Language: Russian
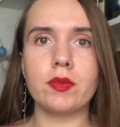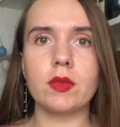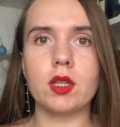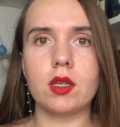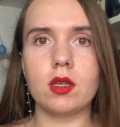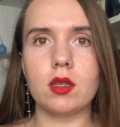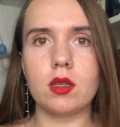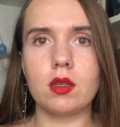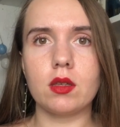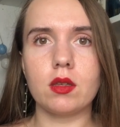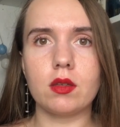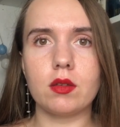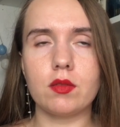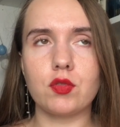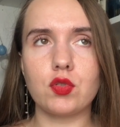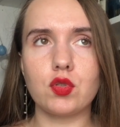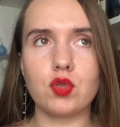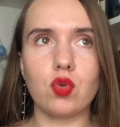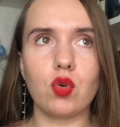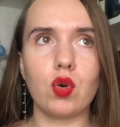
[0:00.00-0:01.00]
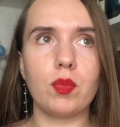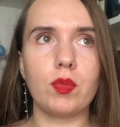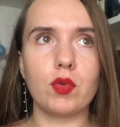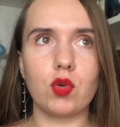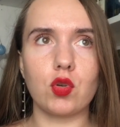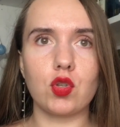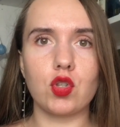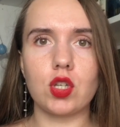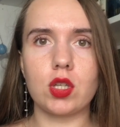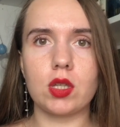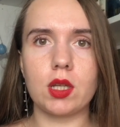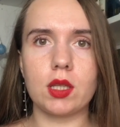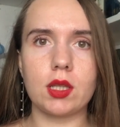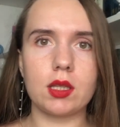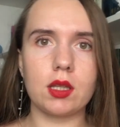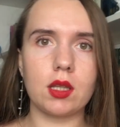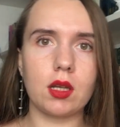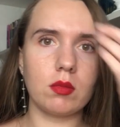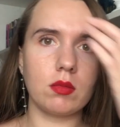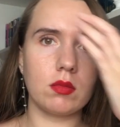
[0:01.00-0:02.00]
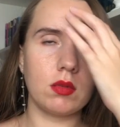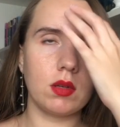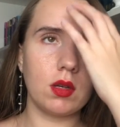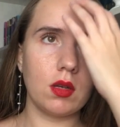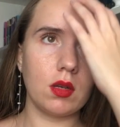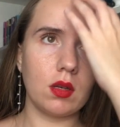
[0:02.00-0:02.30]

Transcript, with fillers: и все прочее надо там